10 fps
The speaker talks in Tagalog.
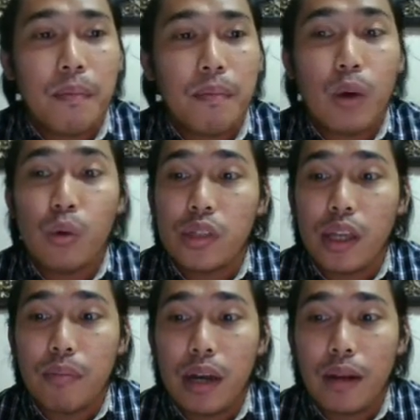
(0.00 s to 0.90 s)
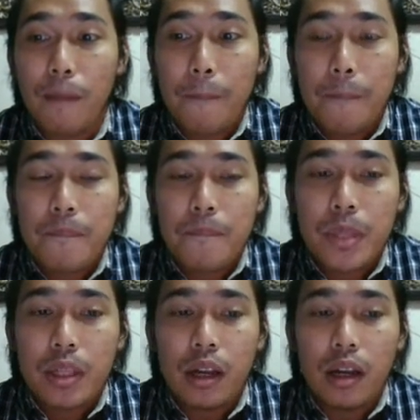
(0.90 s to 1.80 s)
mahusay mag
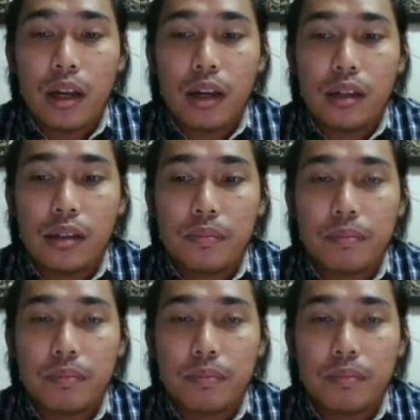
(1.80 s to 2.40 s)
uh,